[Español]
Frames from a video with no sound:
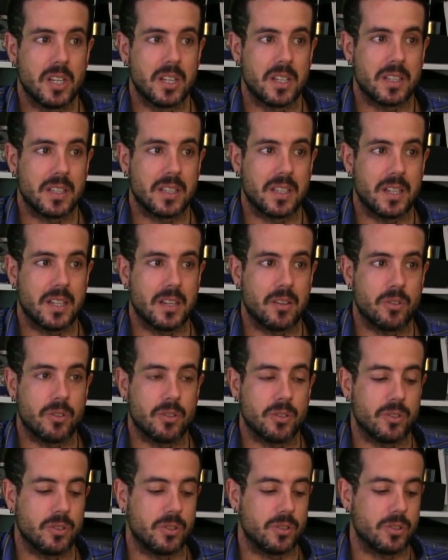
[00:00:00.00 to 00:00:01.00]
de
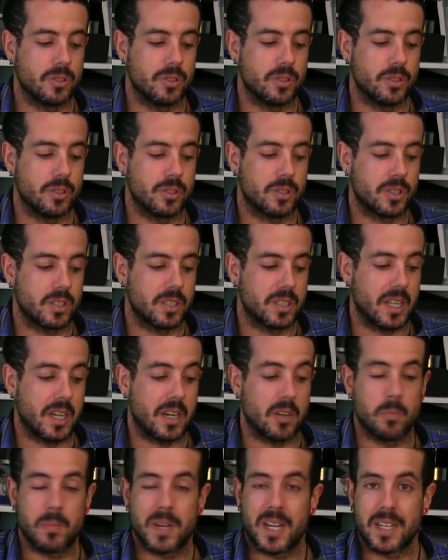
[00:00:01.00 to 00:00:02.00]
los
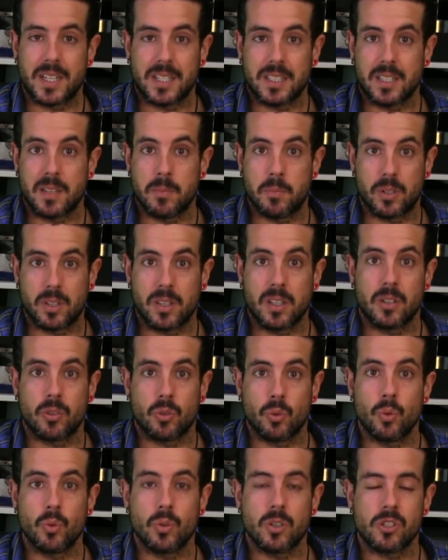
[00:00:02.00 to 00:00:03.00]
tarahumaras, que por
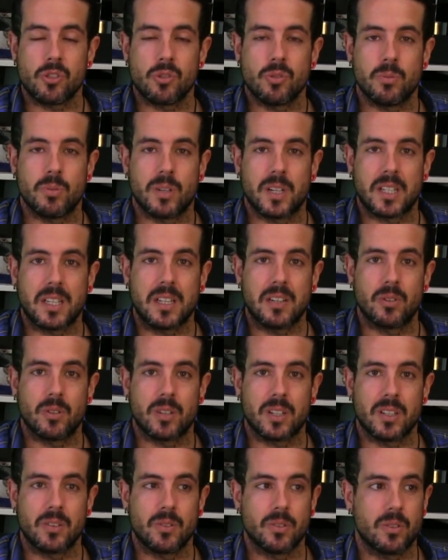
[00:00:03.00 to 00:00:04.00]
cierto uno estuvo aquí
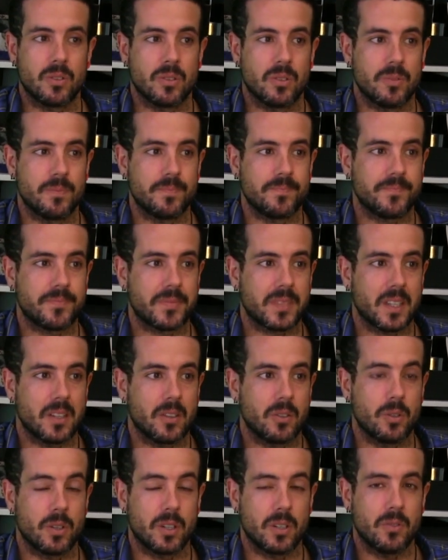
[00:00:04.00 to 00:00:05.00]
corriendo,
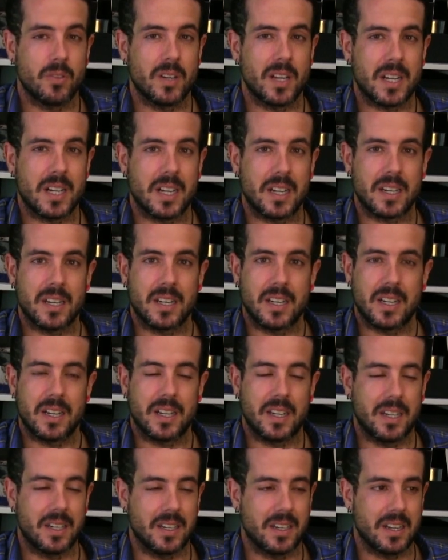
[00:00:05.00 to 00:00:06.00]
corriendo una
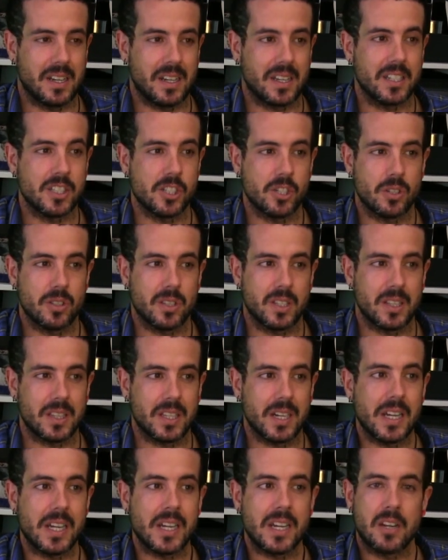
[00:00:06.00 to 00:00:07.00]
carrera en la Quixote
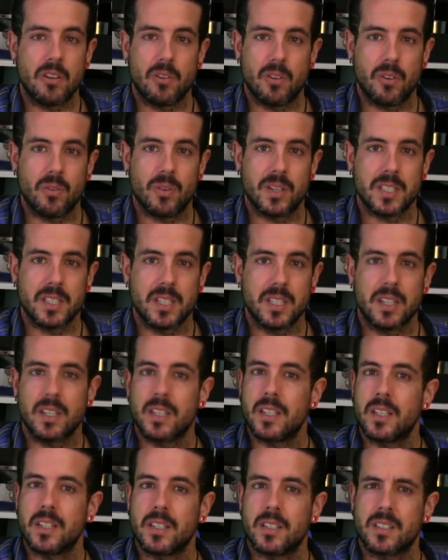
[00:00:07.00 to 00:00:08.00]
Trail o algo así,
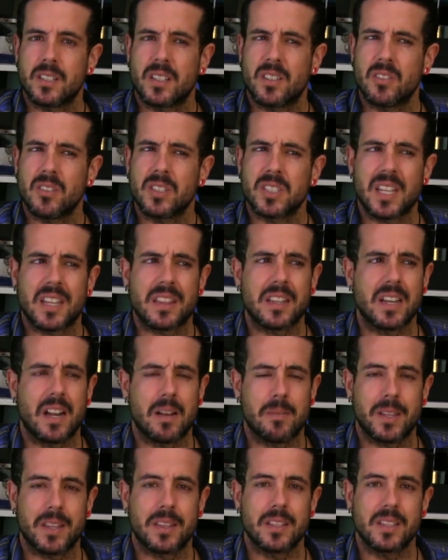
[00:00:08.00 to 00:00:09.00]
que creo que se hace en
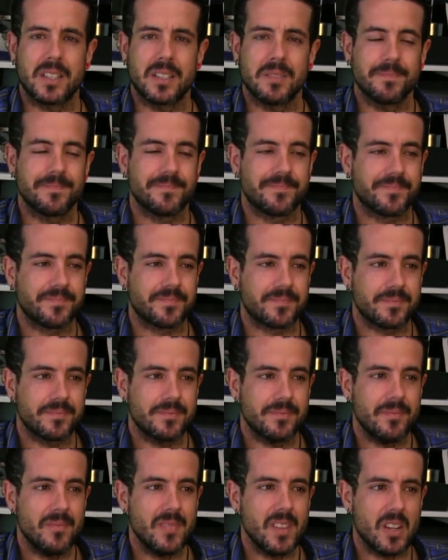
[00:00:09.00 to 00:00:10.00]
Albacete,
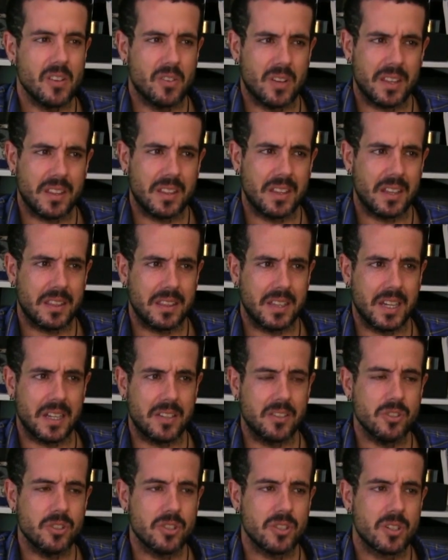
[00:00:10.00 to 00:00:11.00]
hace, hace
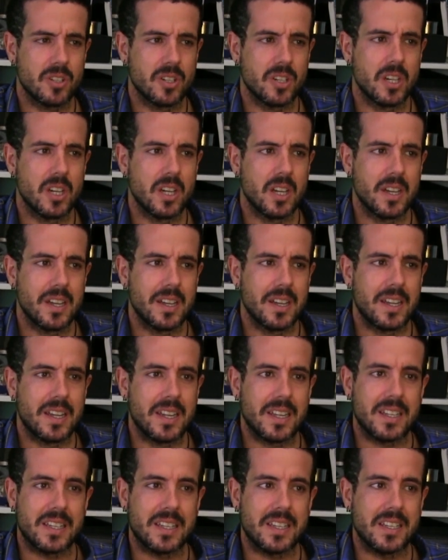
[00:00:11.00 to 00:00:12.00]
años.
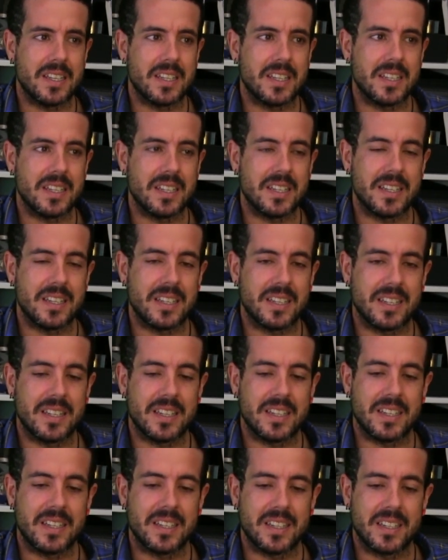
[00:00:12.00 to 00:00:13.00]

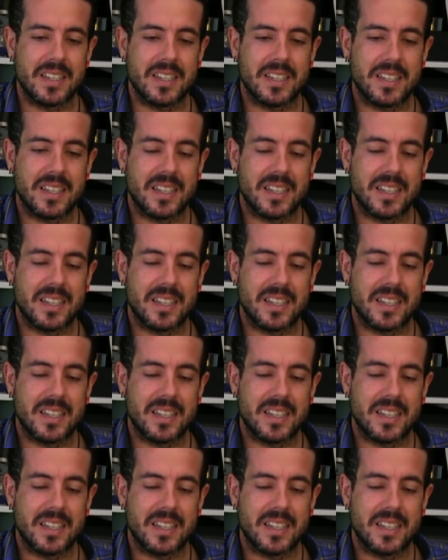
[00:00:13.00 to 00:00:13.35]
Y,